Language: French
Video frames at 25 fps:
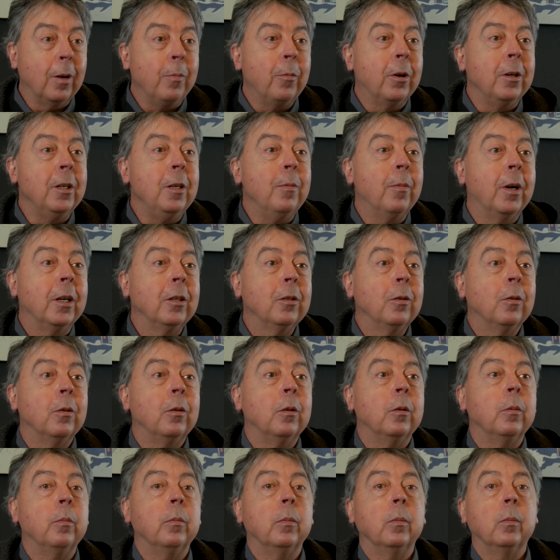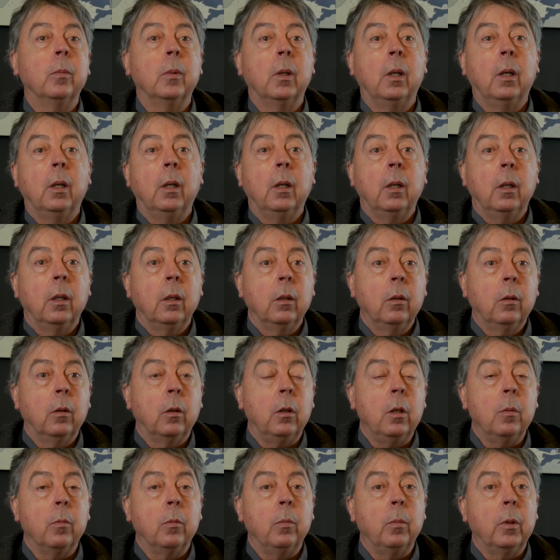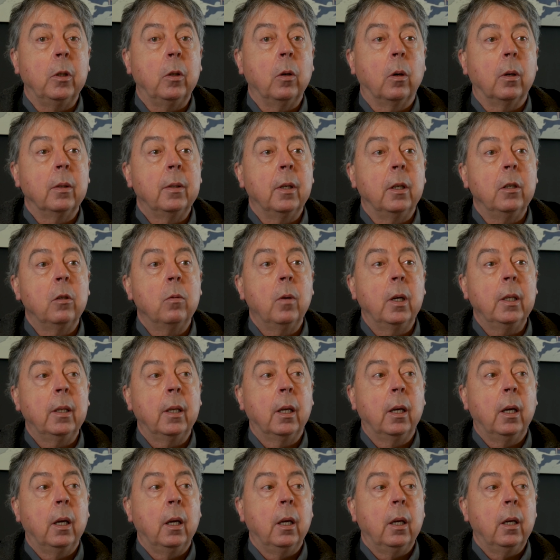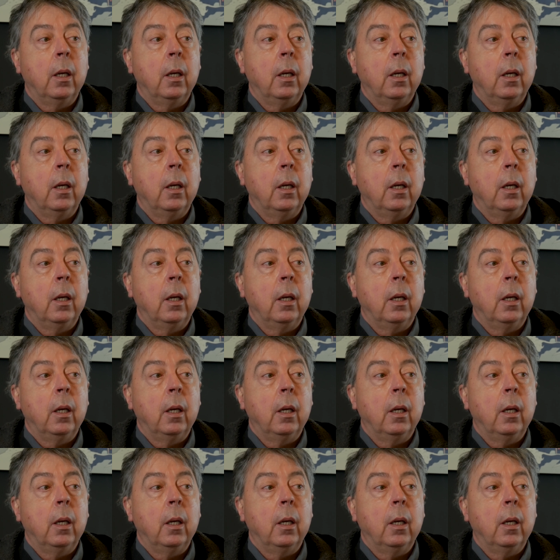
ait vraiment l'image que, le, que les metteurs en scène souhaitent.